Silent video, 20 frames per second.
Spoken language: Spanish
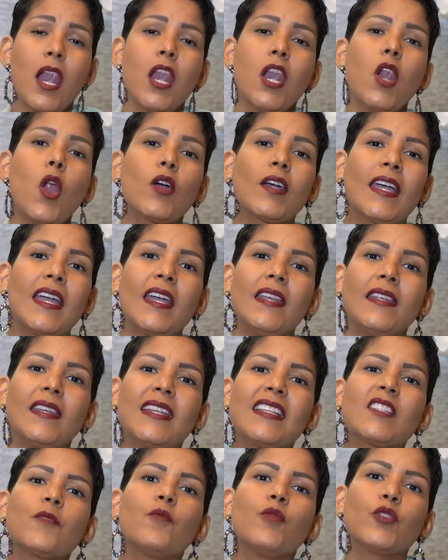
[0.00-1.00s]
lo que
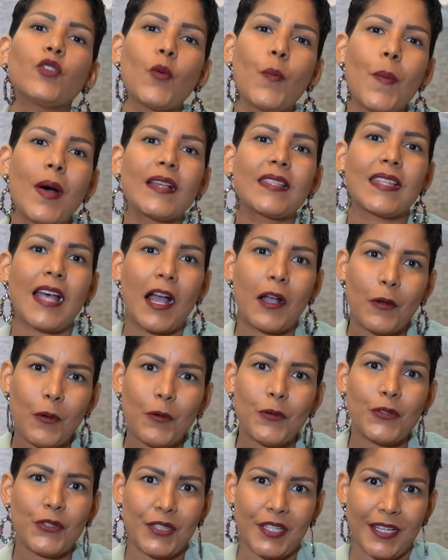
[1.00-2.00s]
genera es mucho más
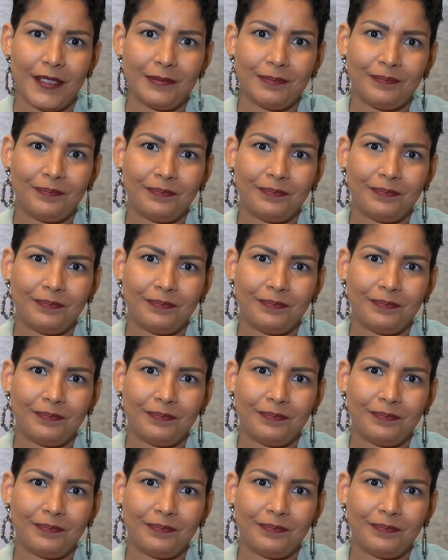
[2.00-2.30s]
angustia.